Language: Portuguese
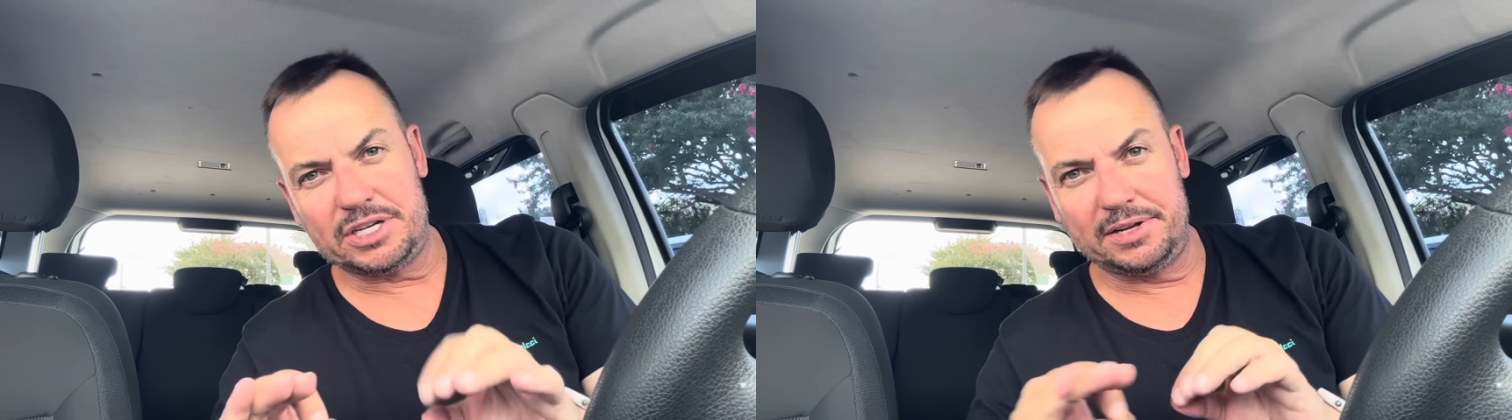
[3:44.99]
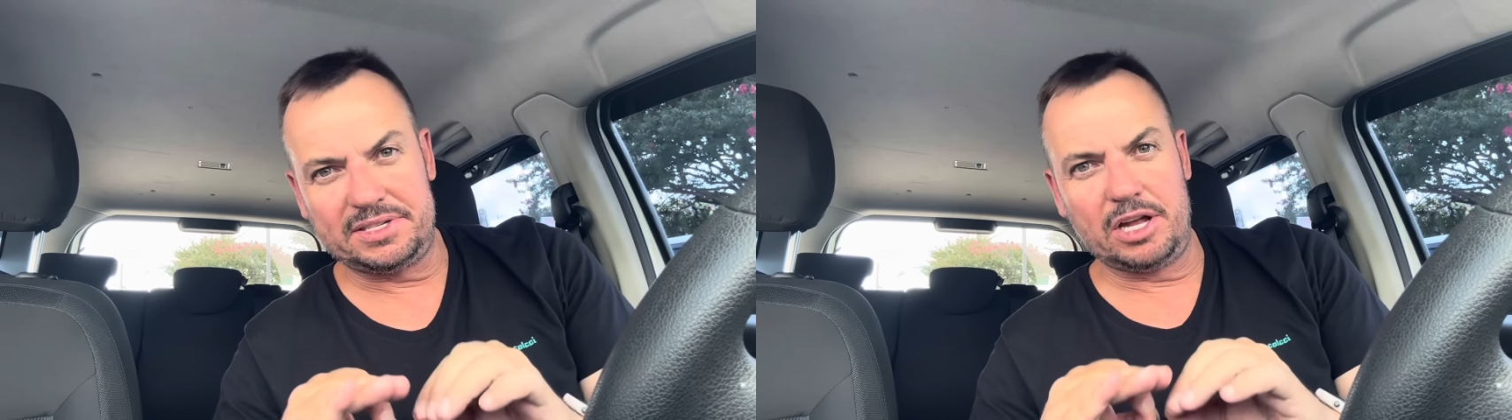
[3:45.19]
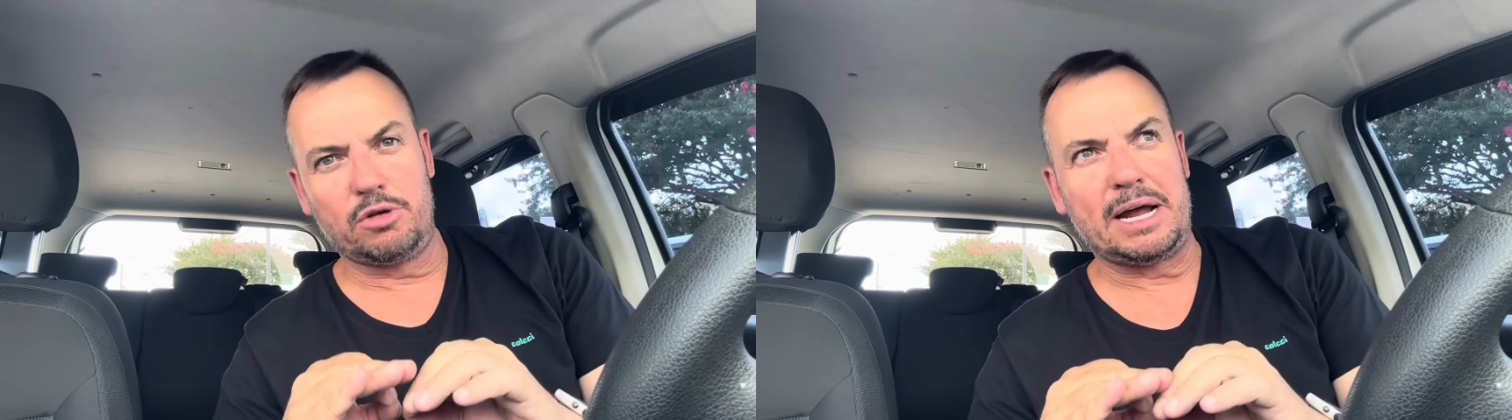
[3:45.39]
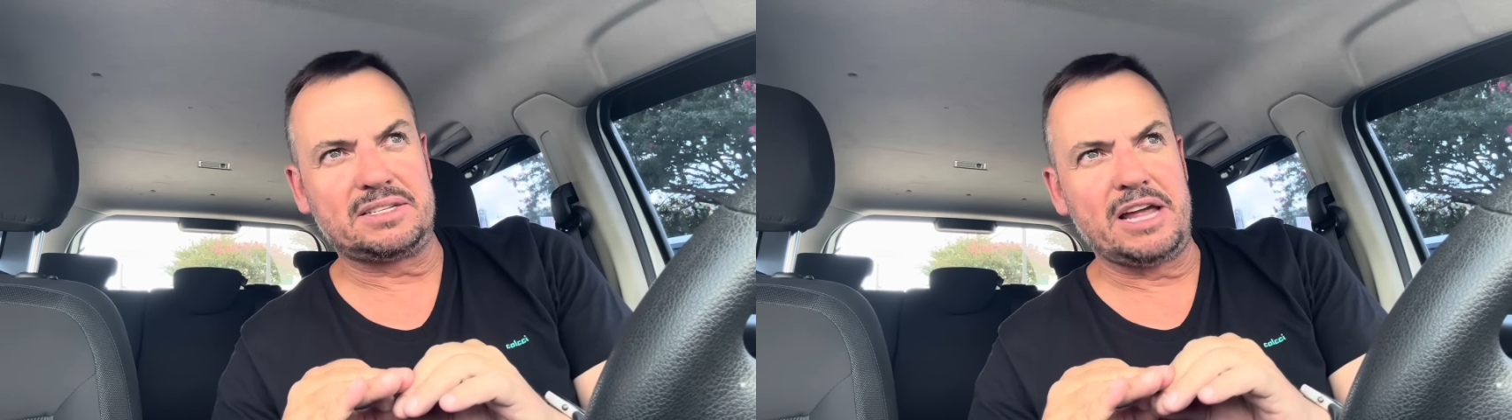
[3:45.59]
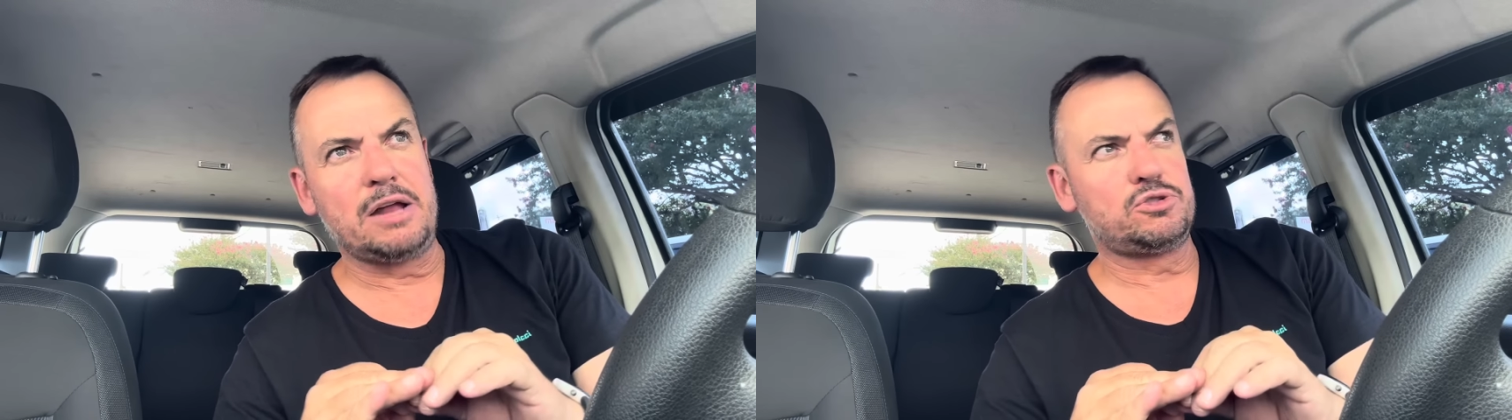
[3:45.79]
Alessandro
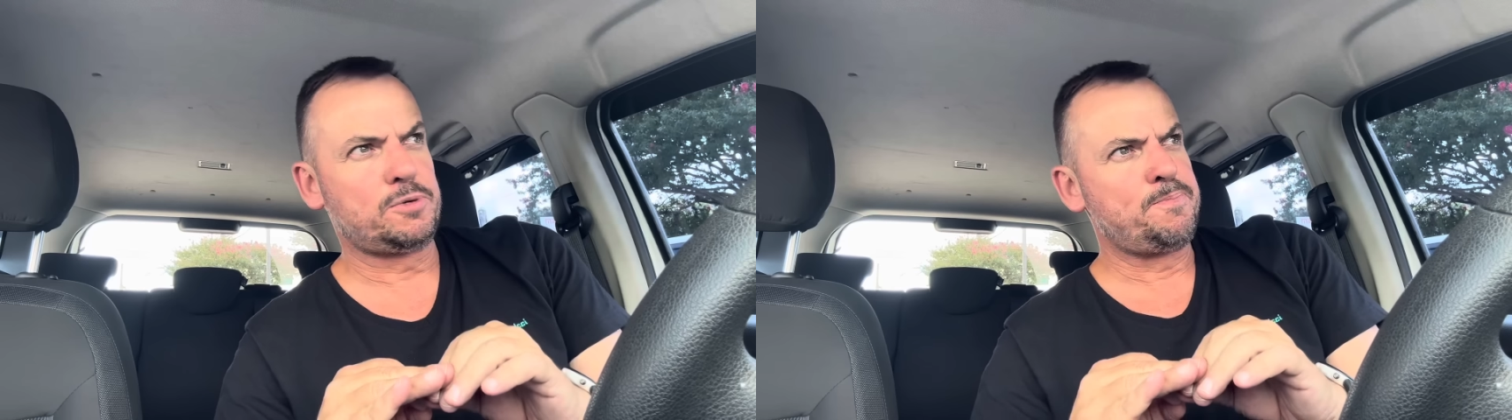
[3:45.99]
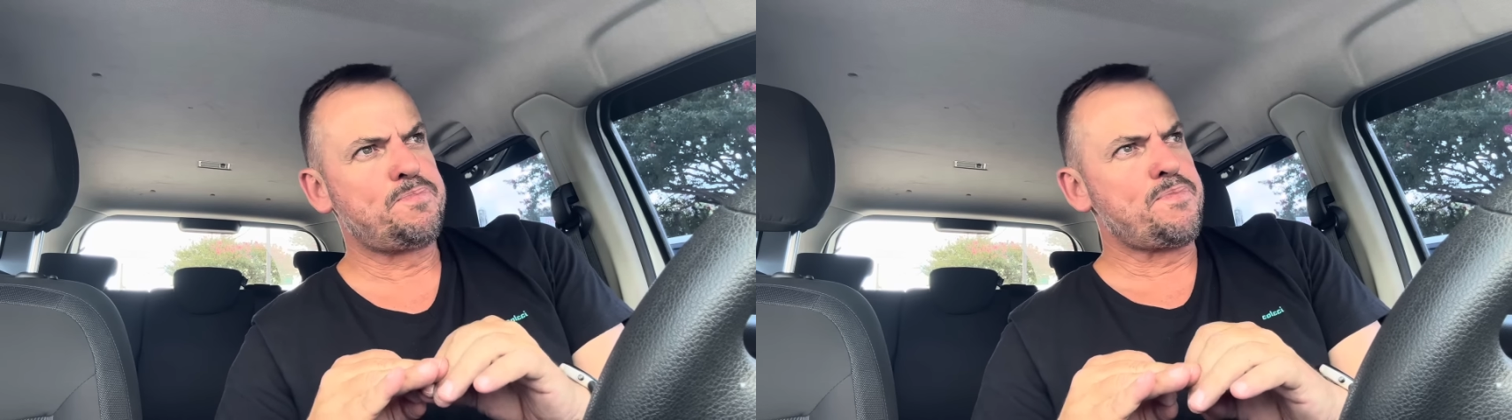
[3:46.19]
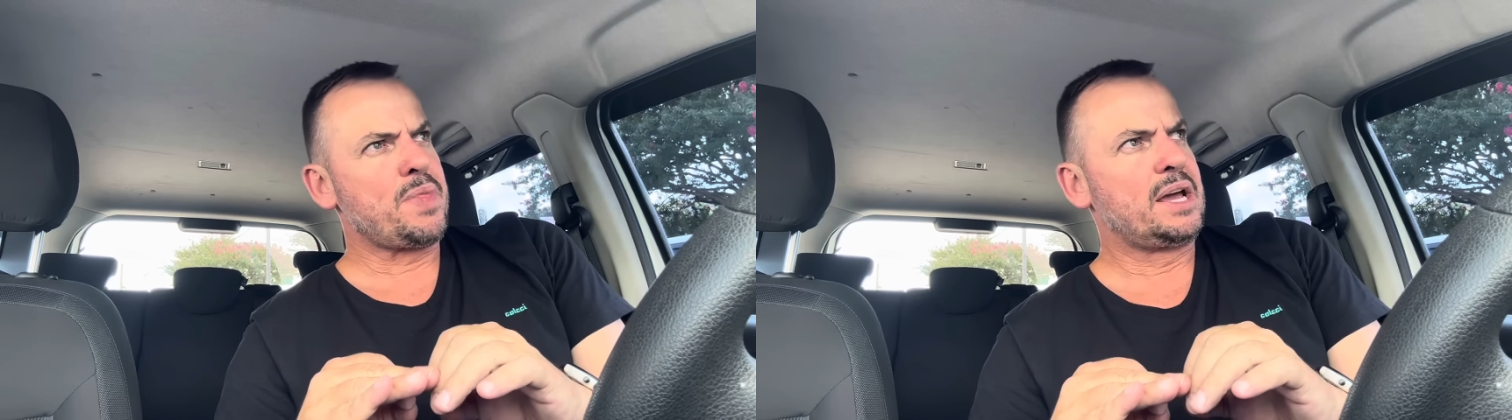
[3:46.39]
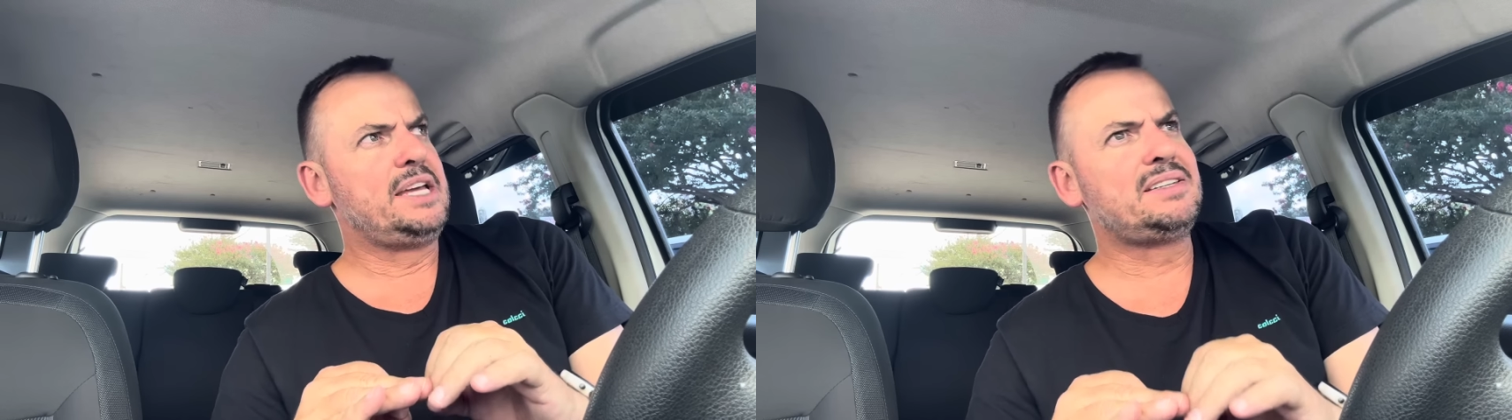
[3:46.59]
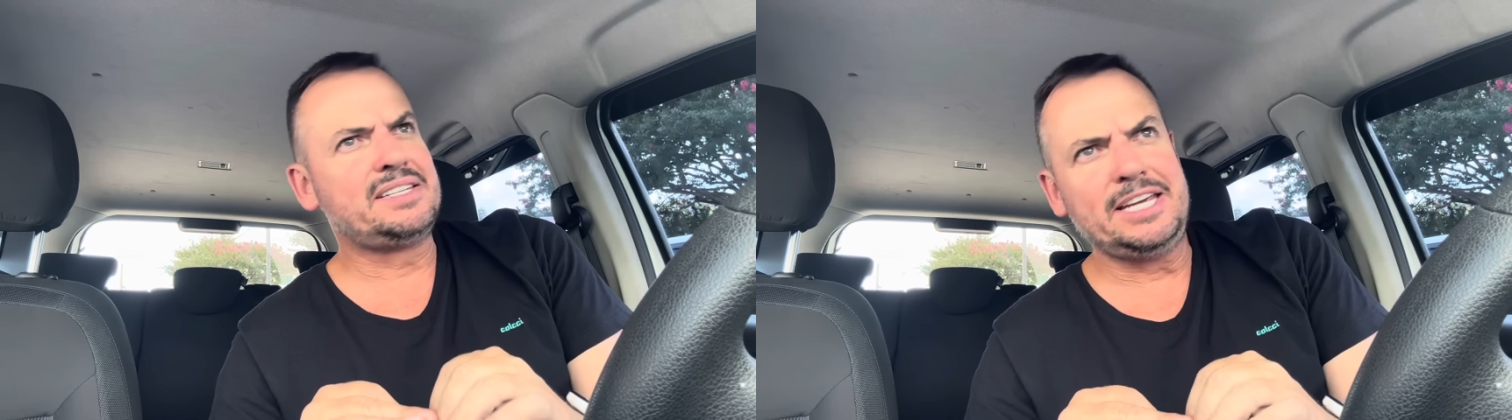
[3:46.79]
Barcelos,
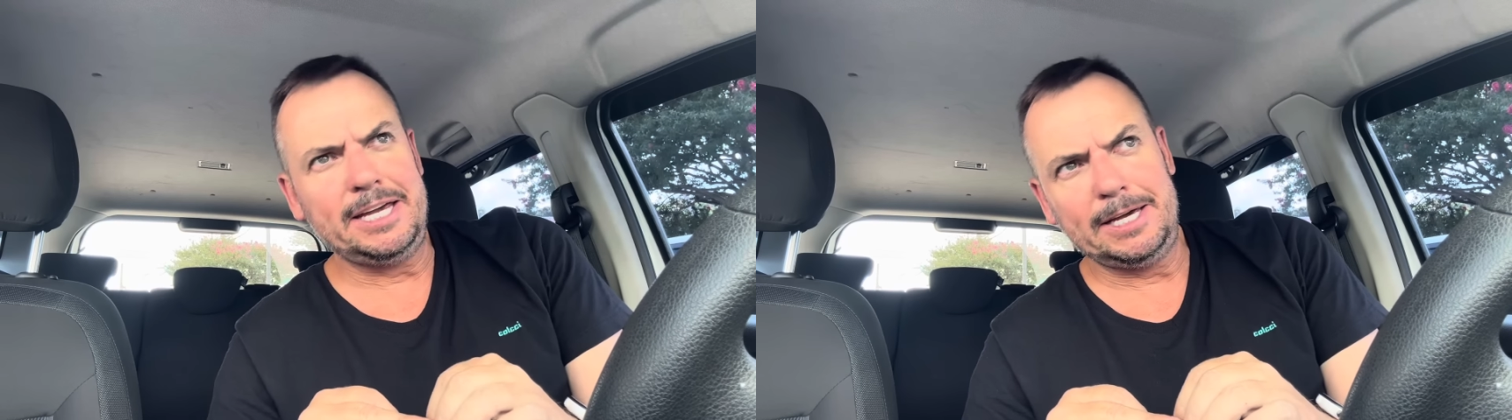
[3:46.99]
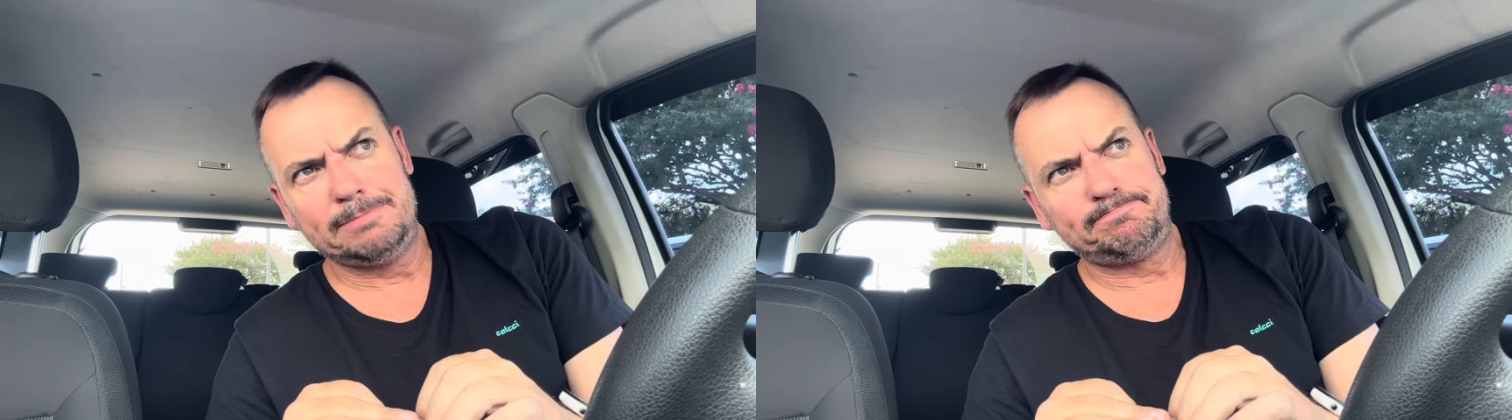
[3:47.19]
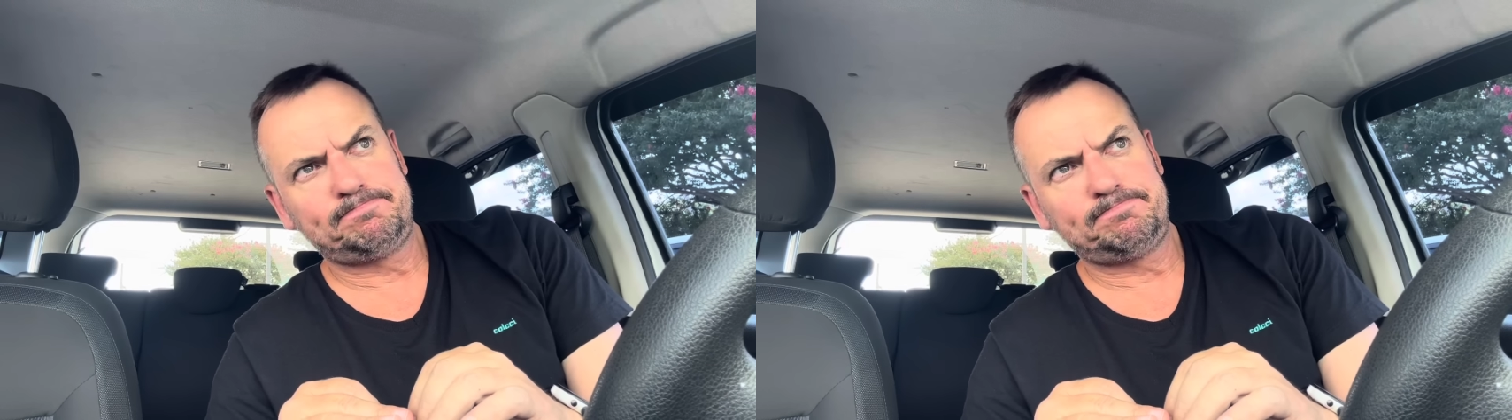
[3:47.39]
que se